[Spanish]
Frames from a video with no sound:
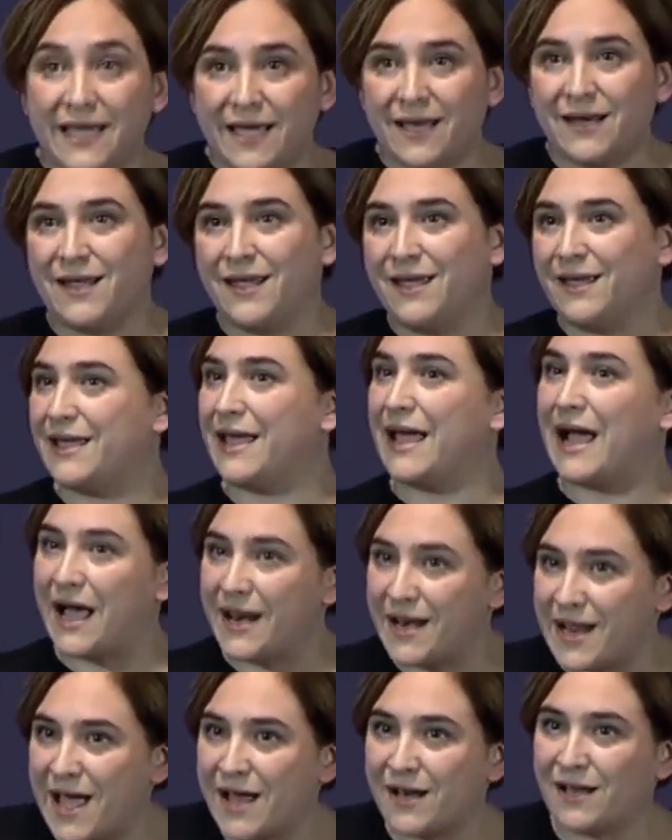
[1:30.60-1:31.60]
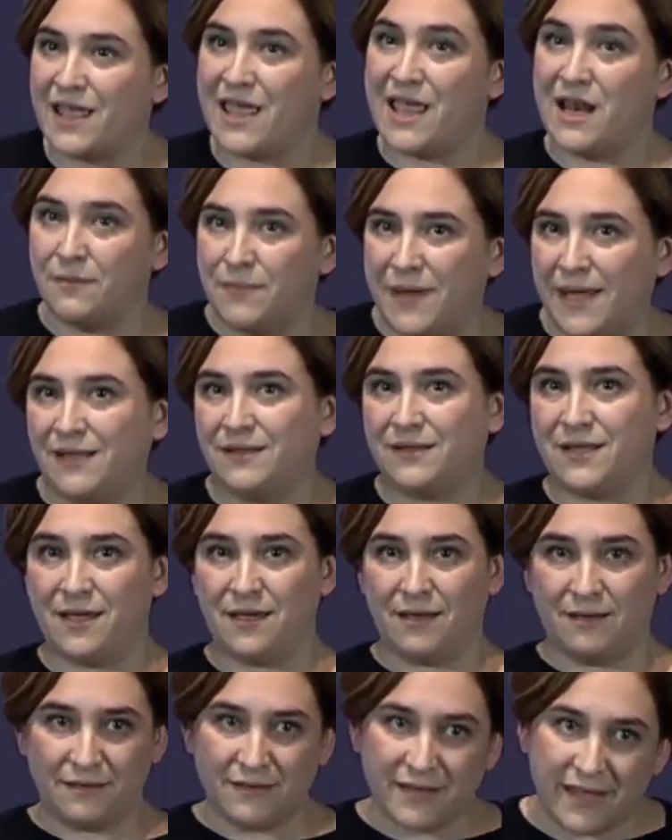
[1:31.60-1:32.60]
tiene que ganar el
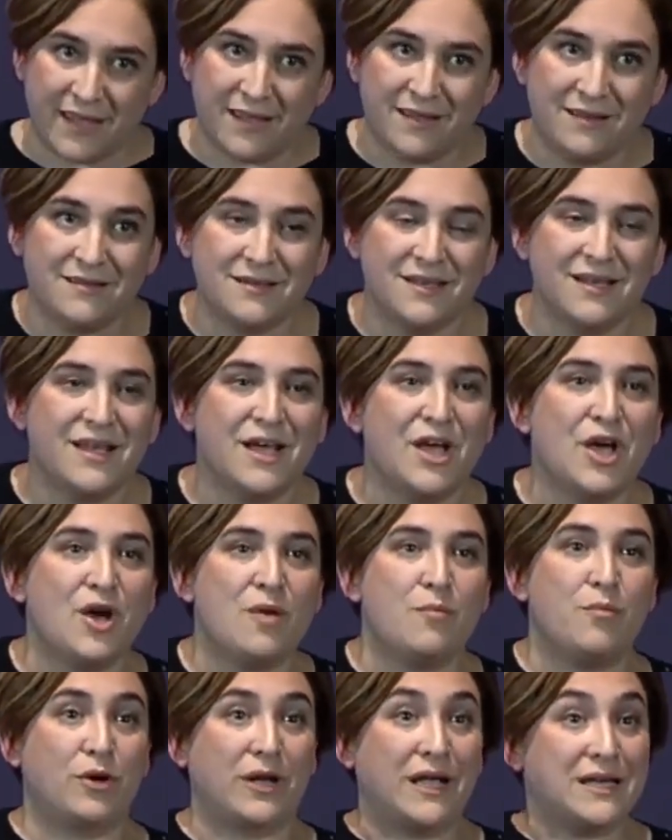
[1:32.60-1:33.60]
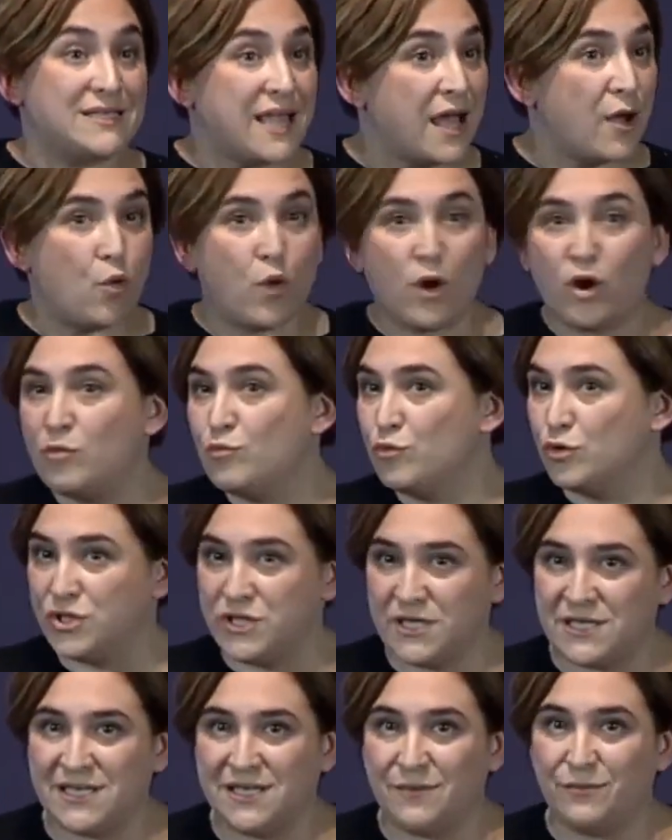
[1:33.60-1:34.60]
20D, porque está en juego
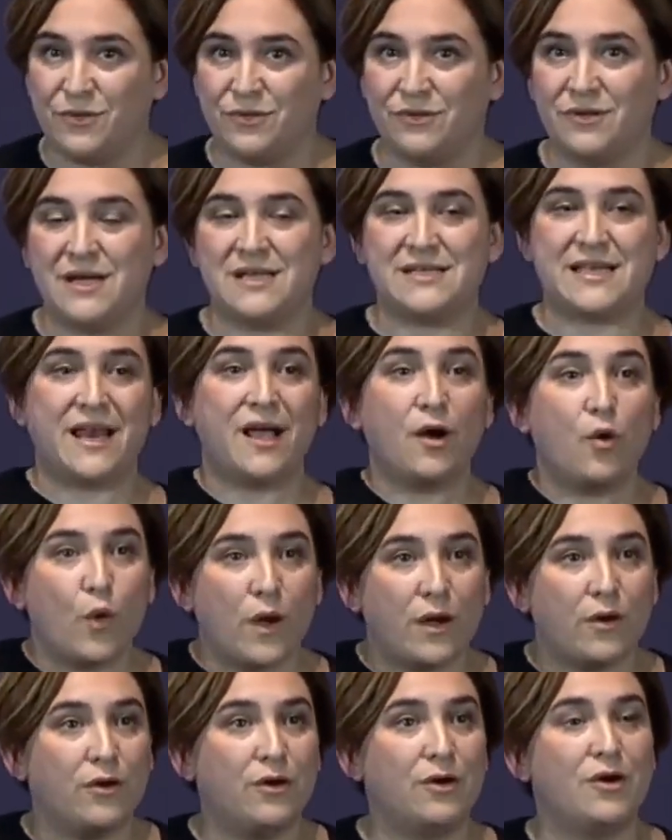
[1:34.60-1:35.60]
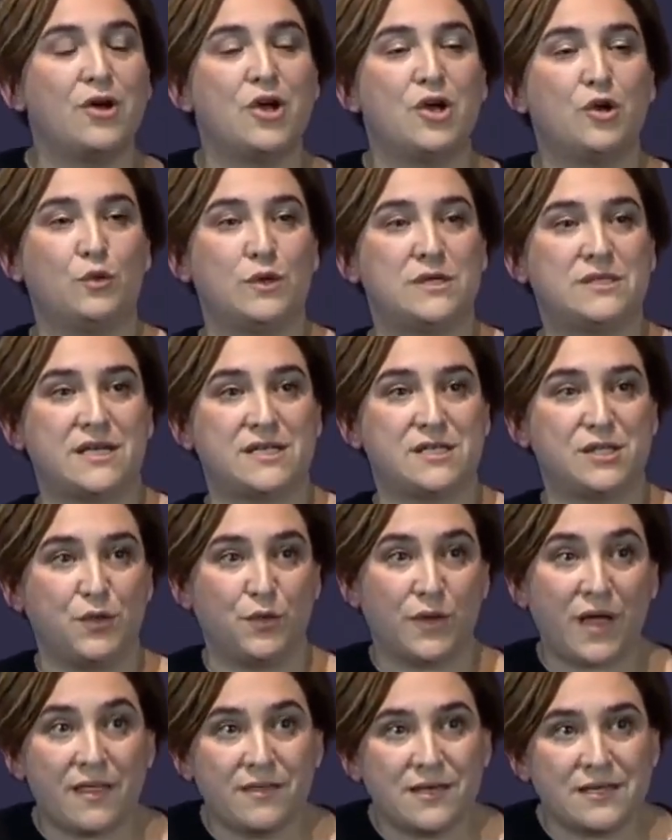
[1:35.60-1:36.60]
muchísimo. Están en juego nuestras
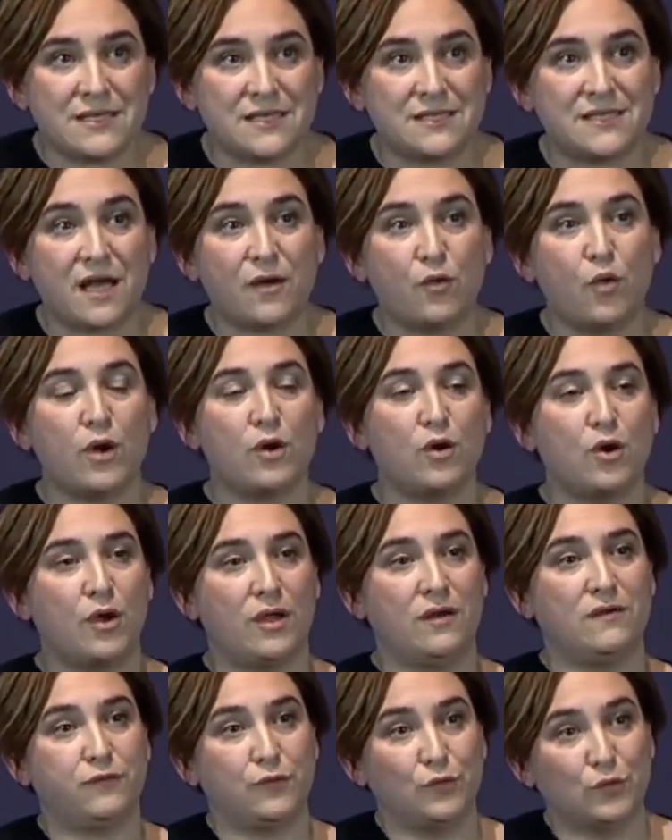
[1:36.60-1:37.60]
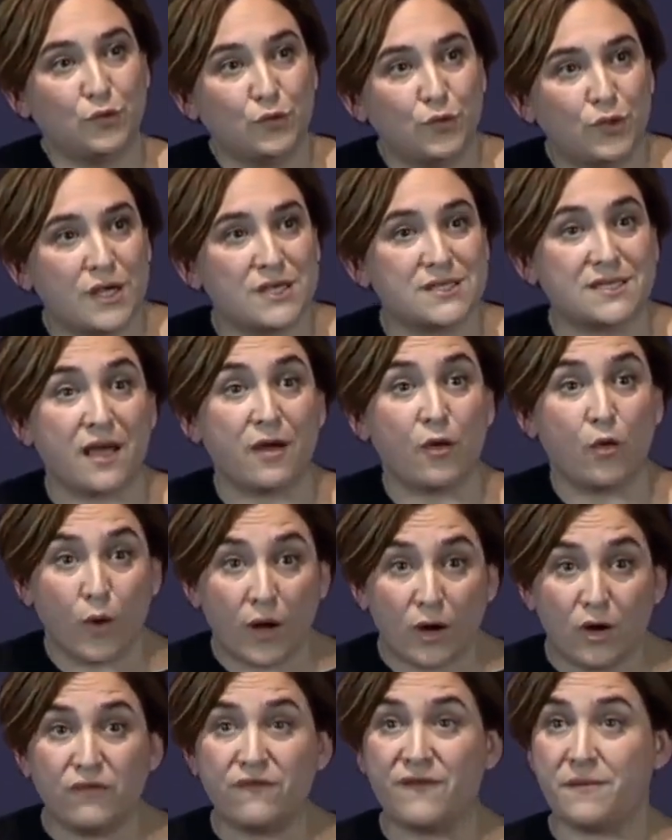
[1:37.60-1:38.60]
ciudades, está en juego el futuro, está en
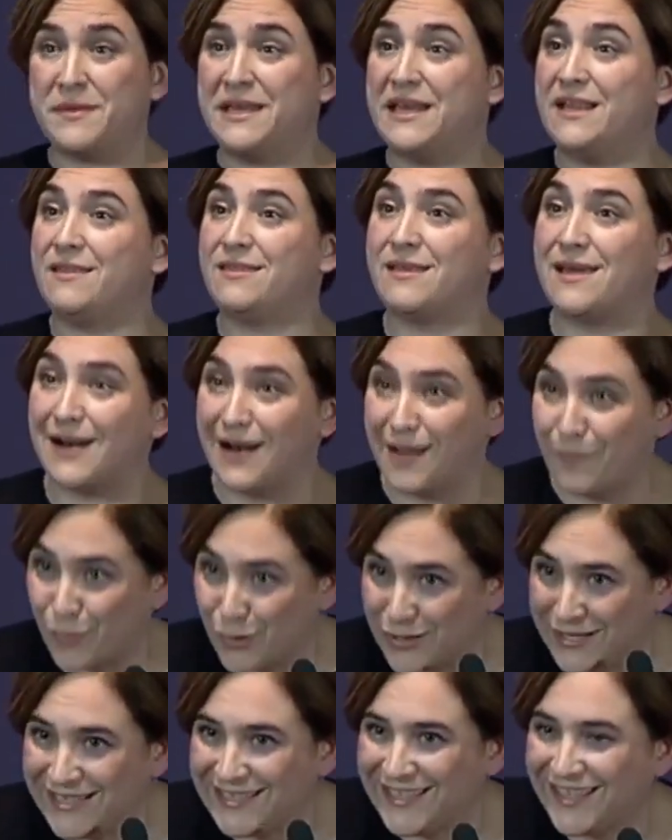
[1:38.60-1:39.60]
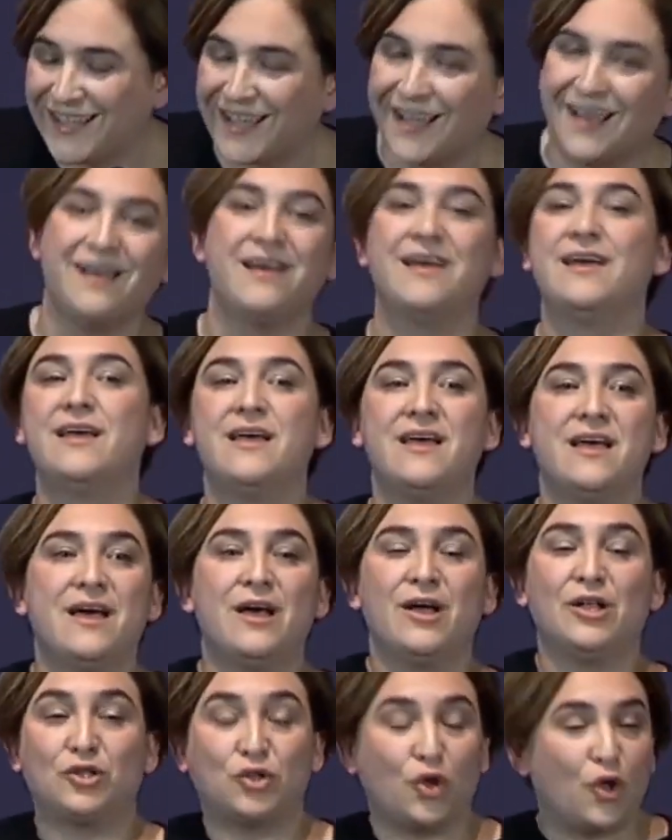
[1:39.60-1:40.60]
juego feminizar la política.
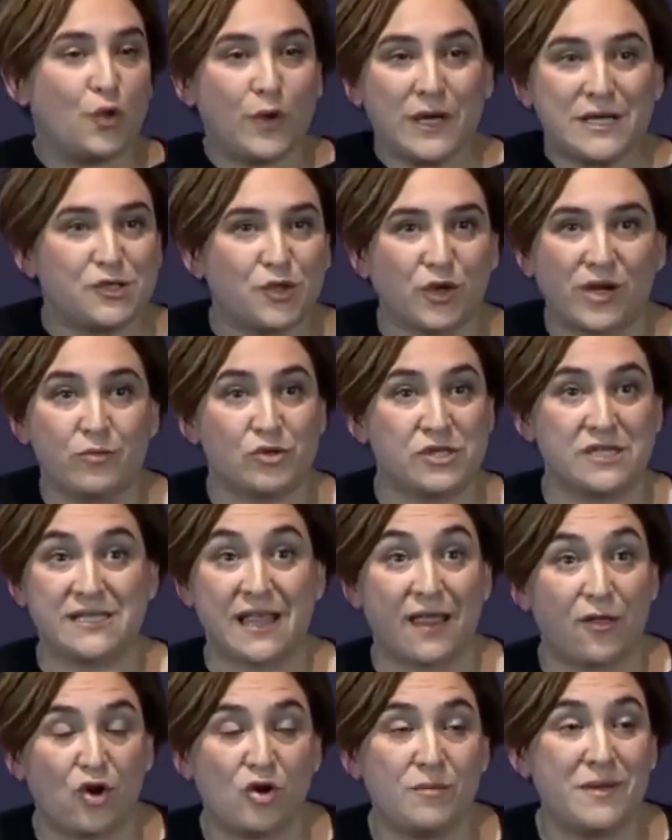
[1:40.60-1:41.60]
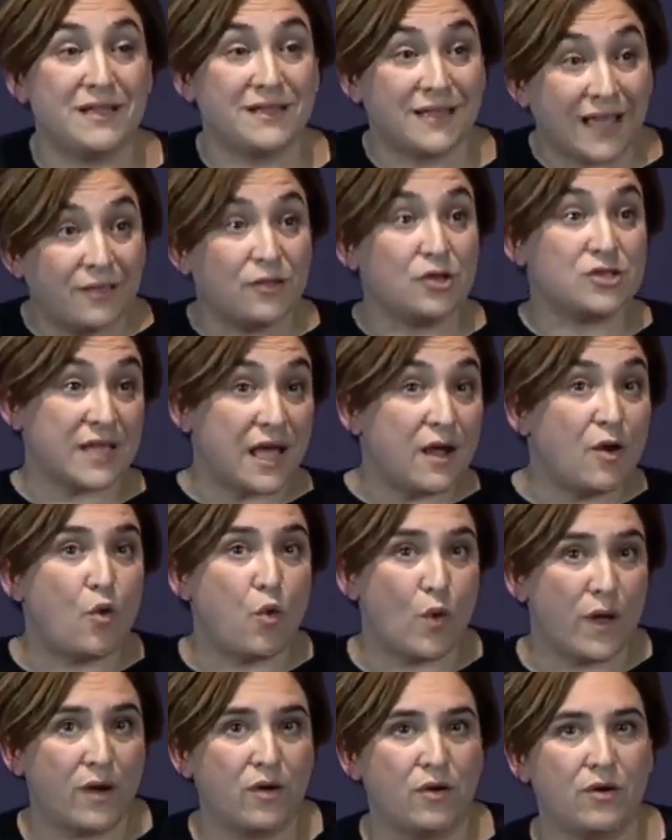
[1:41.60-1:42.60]
Todo esto que hemos estado comentando está en
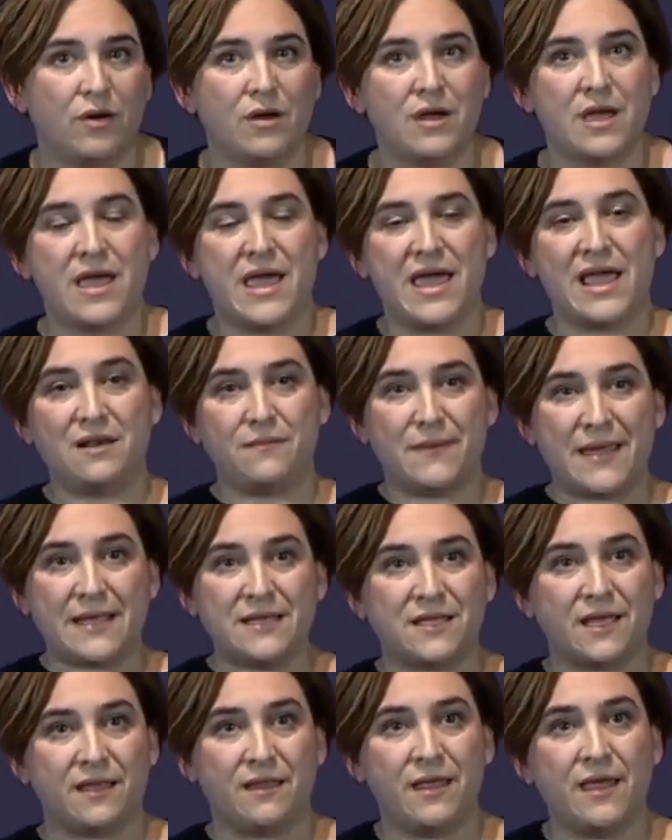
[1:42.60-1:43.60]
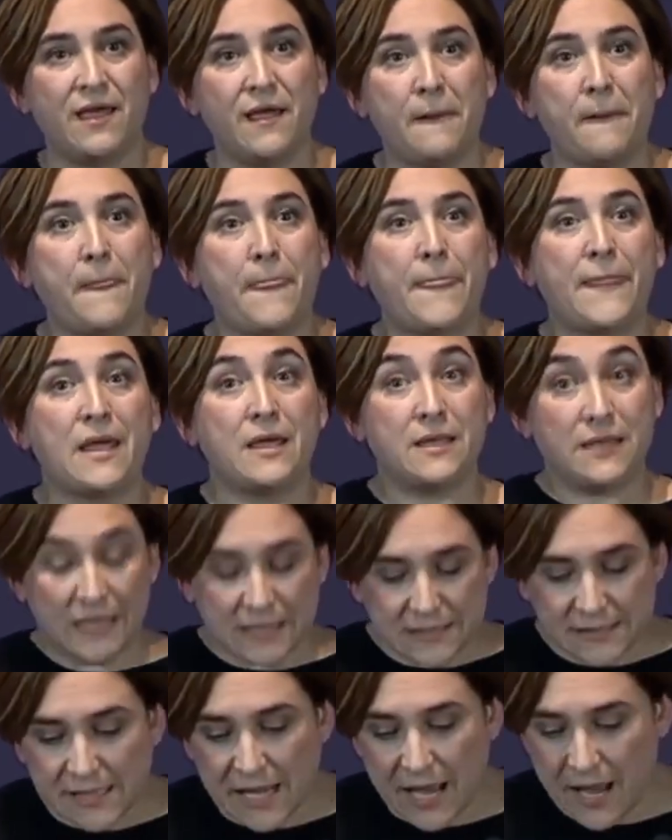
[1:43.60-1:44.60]
juego el 20D
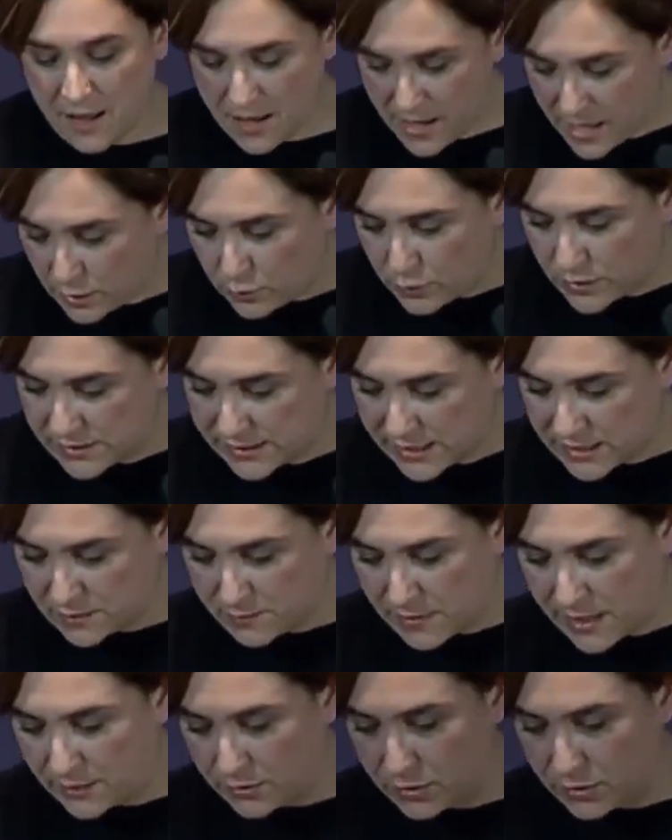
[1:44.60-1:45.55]
y está en nuestras